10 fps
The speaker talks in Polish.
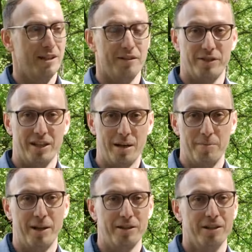A w tej
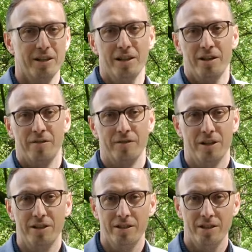kampanii
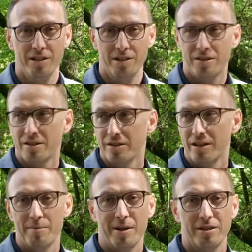widzieliście gdzieś
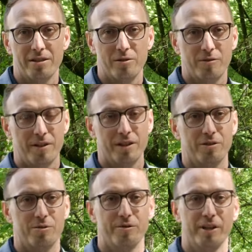najbardziej
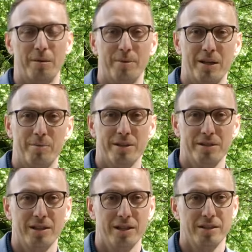zaufanego człowieka pana
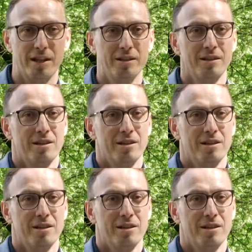prezydenta,